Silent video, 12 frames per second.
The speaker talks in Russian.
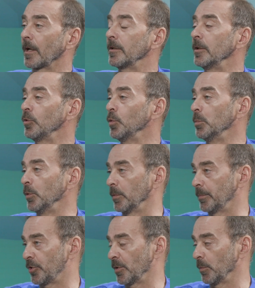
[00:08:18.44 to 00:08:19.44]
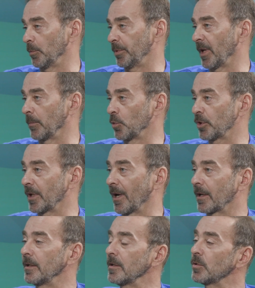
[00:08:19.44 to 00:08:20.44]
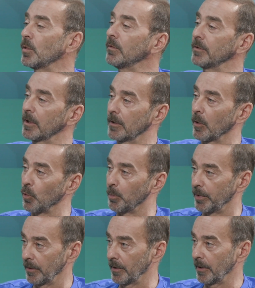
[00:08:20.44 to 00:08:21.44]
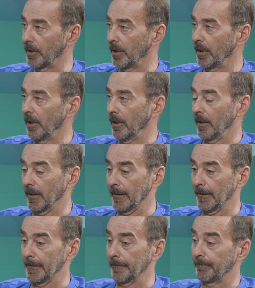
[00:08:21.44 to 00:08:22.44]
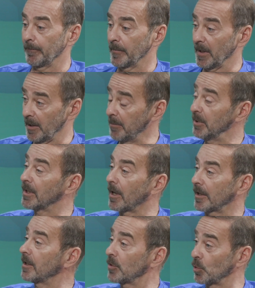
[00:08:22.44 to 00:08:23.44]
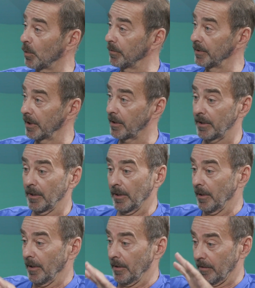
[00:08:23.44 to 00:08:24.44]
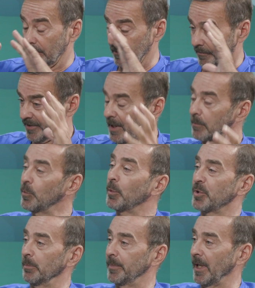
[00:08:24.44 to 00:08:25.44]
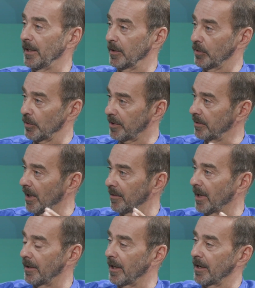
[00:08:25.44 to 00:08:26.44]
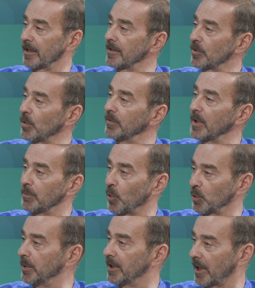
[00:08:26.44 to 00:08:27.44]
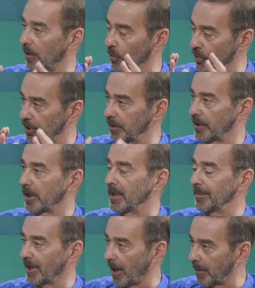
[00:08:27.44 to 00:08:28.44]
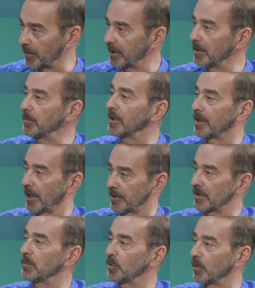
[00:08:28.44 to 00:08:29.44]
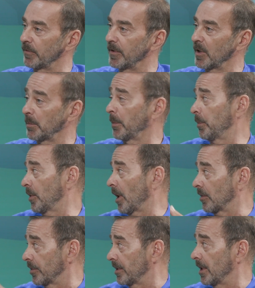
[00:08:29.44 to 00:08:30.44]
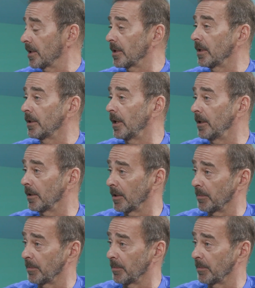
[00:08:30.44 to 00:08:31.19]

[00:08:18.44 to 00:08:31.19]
так не думаю. Почему? Потому что организованных групп, а, именно организованных в самом общем плане. То есть а, а, организованные могут быть как очень такими грамотными, качественными турфирмами, как вот «Снежная долина»,